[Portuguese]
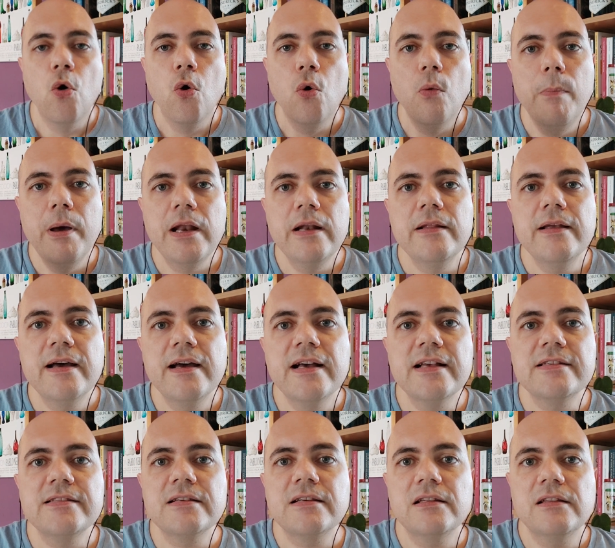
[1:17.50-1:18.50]
O
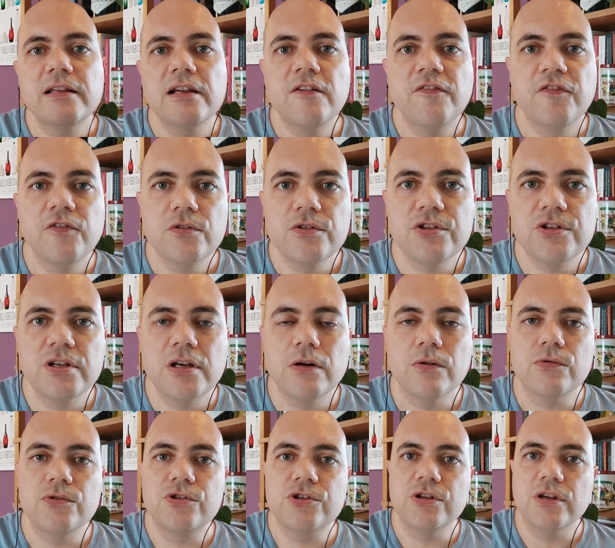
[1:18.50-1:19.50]
BNDES, que tem a
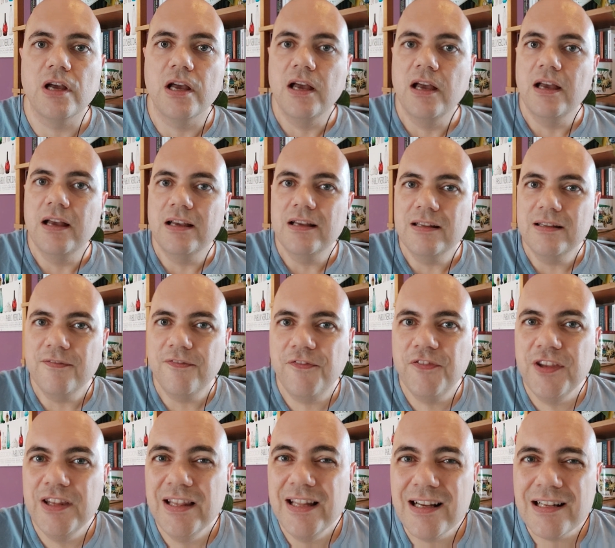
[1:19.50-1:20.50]
função de
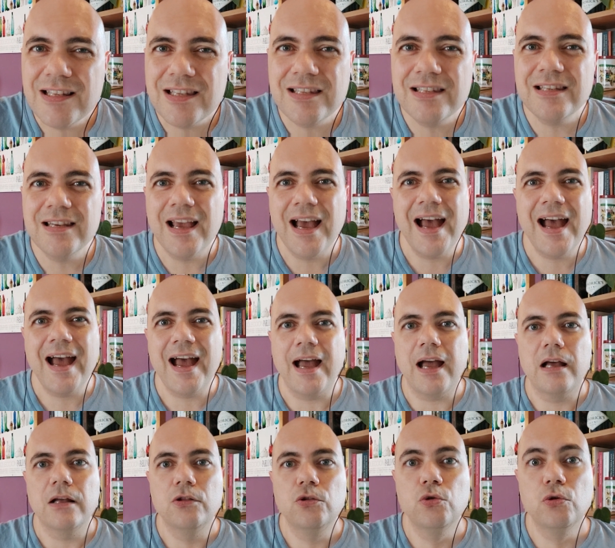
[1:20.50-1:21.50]

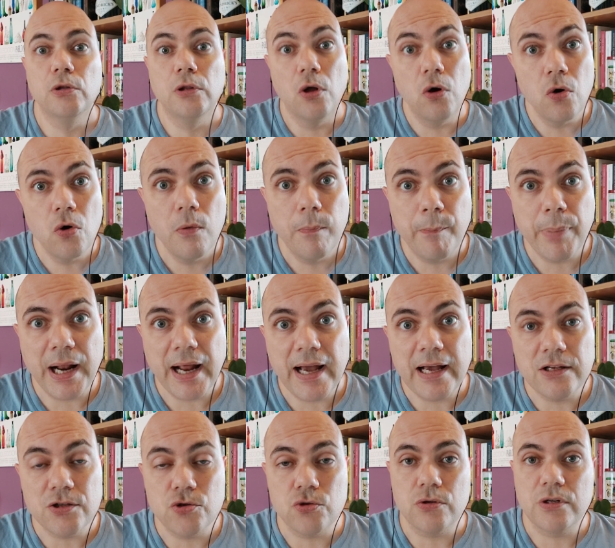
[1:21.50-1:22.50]
financiar no longo
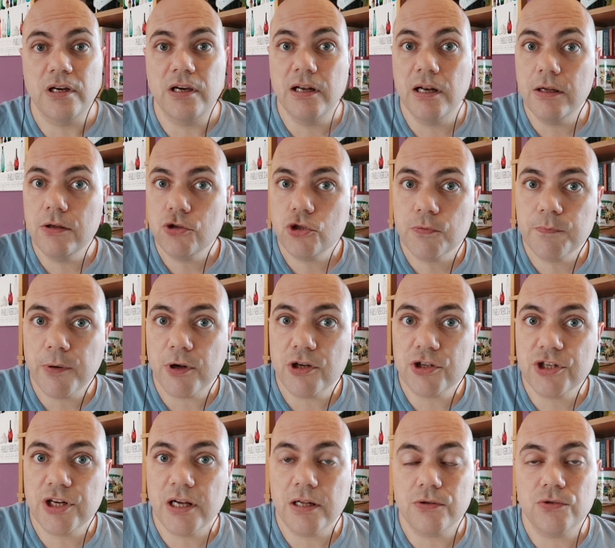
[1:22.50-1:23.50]
prazo grandes
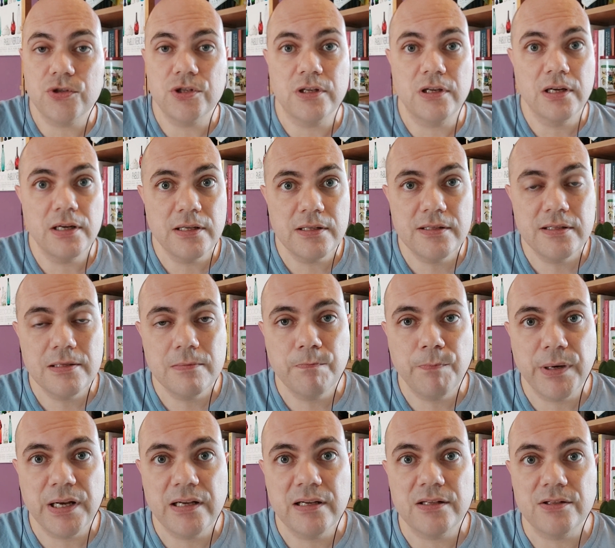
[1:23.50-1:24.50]
projetos e grandes
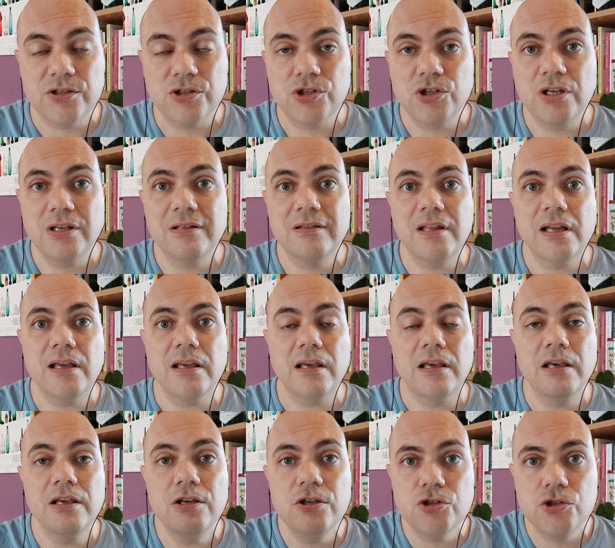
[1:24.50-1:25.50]
empresas que têm
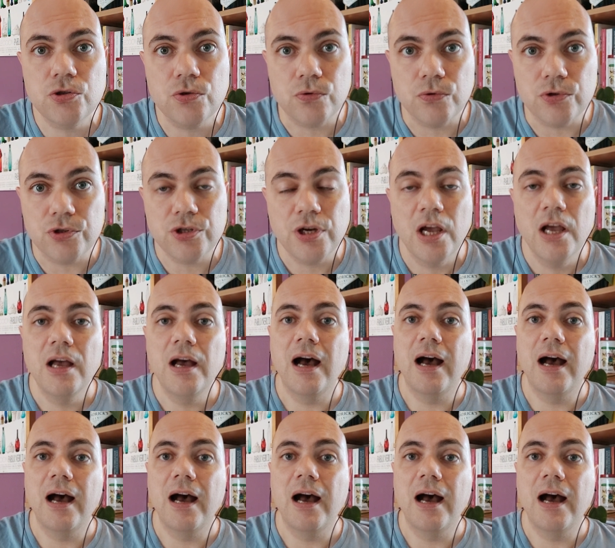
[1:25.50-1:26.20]
riscos